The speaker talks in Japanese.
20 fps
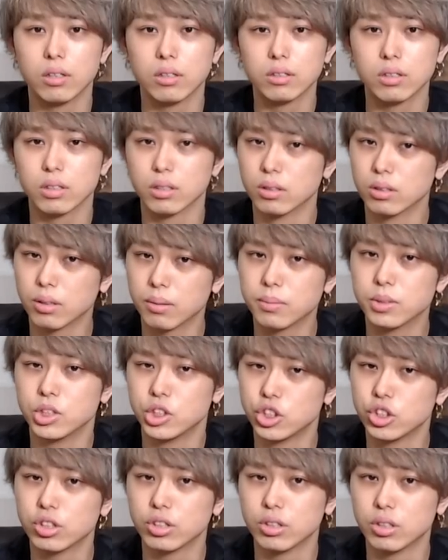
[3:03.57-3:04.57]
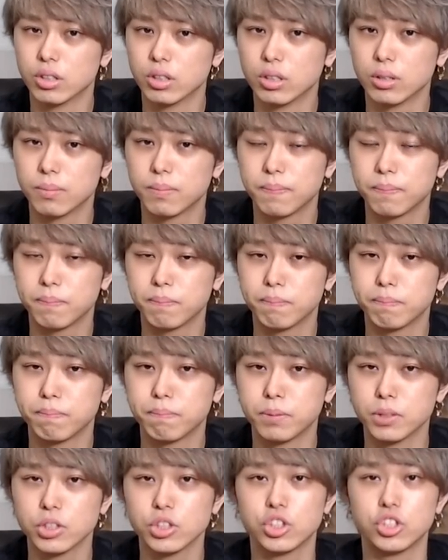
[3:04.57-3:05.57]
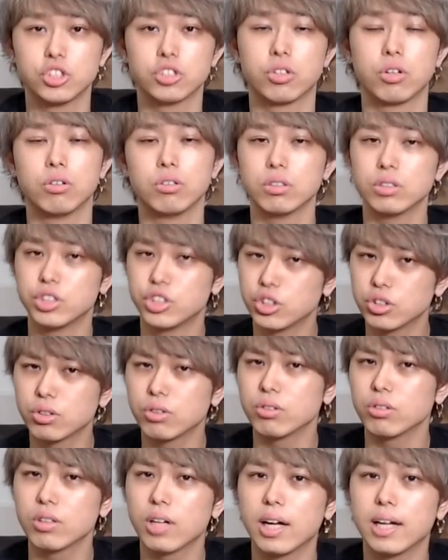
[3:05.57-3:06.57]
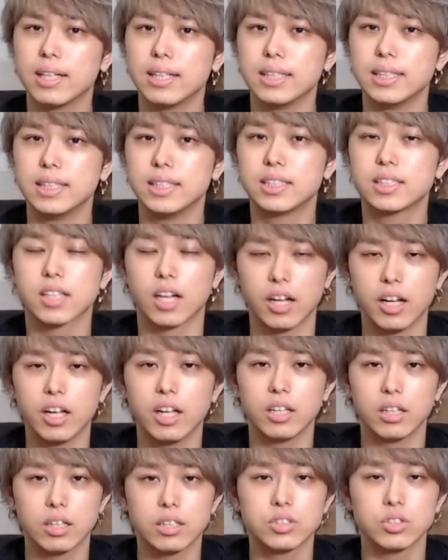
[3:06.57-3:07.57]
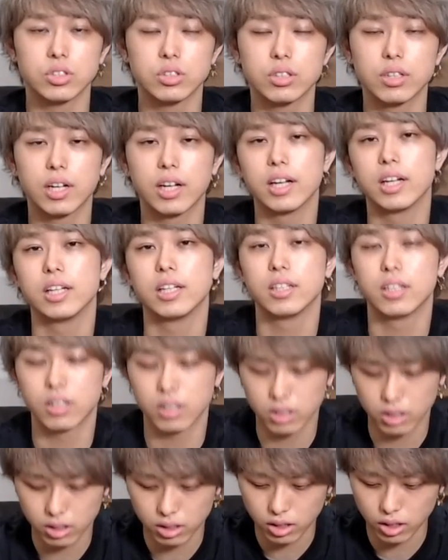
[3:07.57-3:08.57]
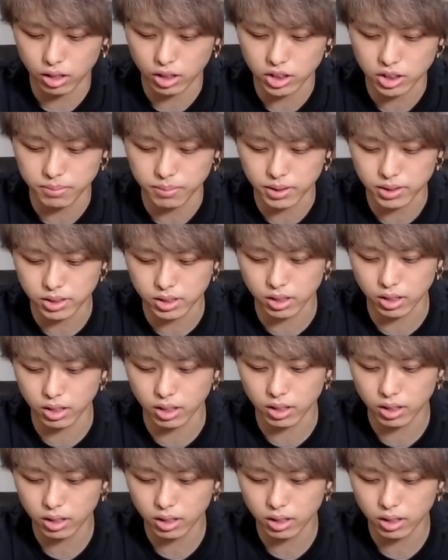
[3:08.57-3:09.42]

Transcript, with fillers: あ多分じゅっぷんじゅうごふんじゅうごふんぐらいですかね。なんかそんぐらいな気がします。